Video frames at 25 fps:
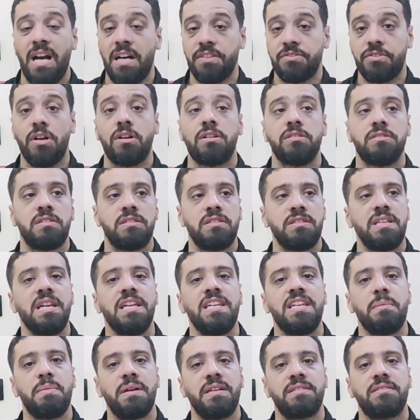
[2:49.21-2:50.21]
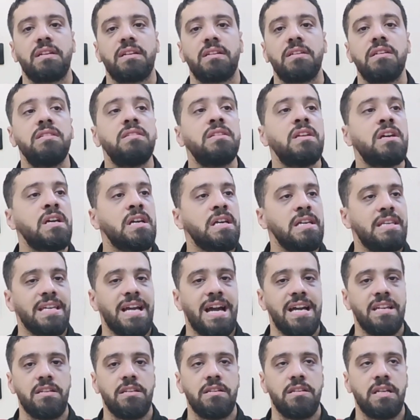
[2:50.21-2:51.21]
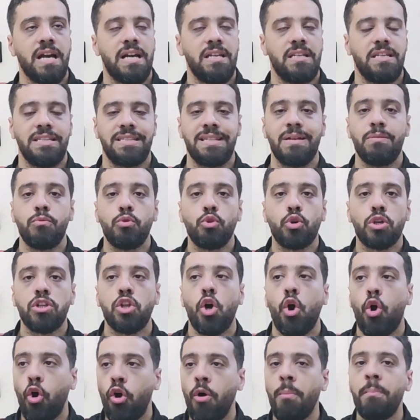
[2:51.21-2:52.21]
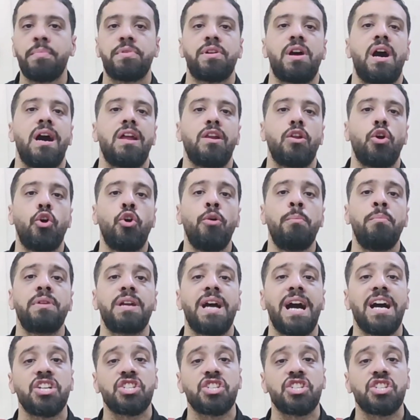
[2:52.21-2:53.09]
اعتقد ان احنا محتاجين يعني يعني زي ما بيقولوا كده عمر على العمر